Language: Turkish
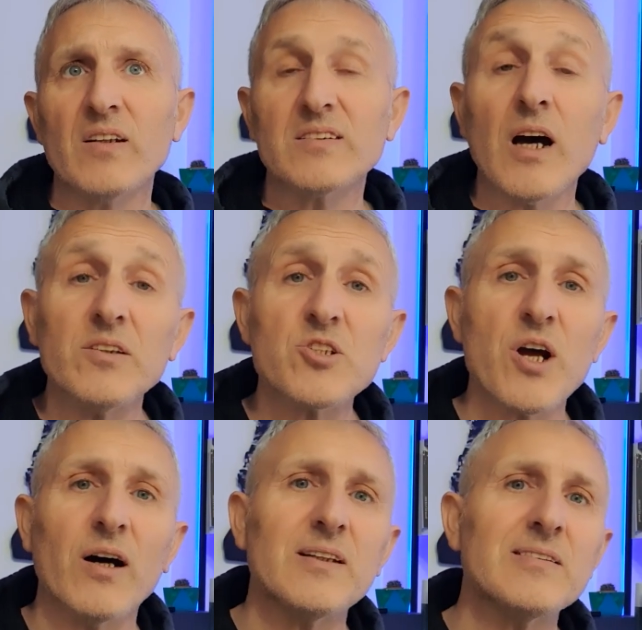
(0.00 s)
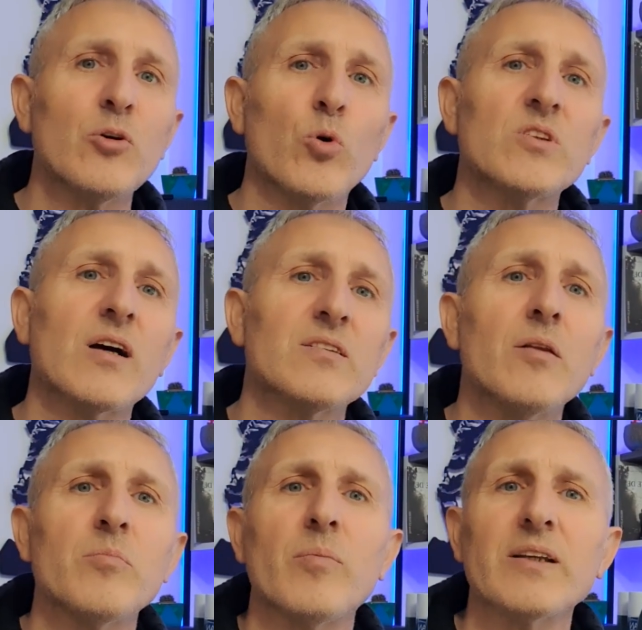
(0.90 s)
sadece adete
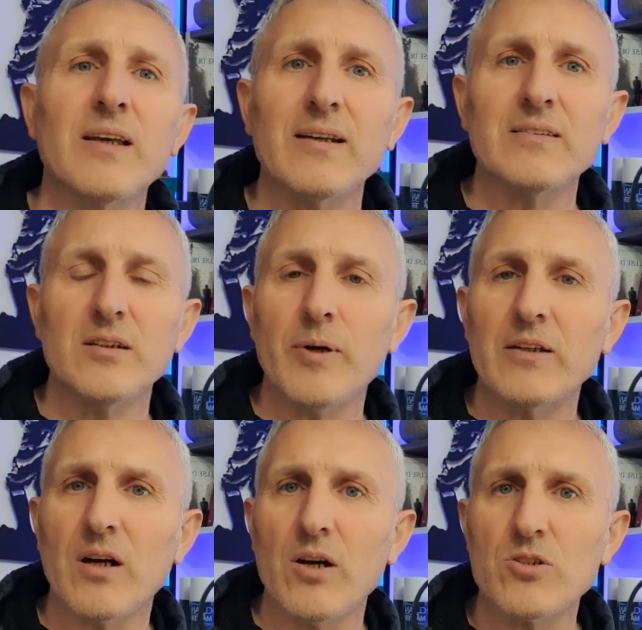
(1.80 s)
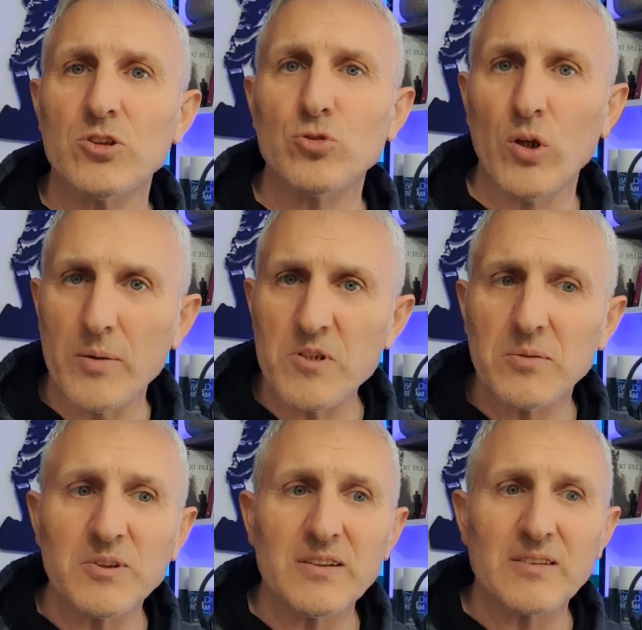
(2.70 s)
odaklanmamak gerektiğini ben daha önce
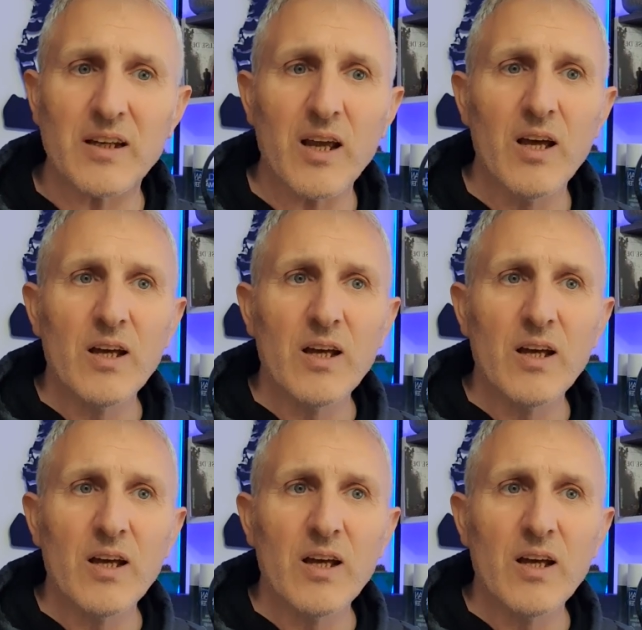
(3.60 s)
söylemiştim sizlere.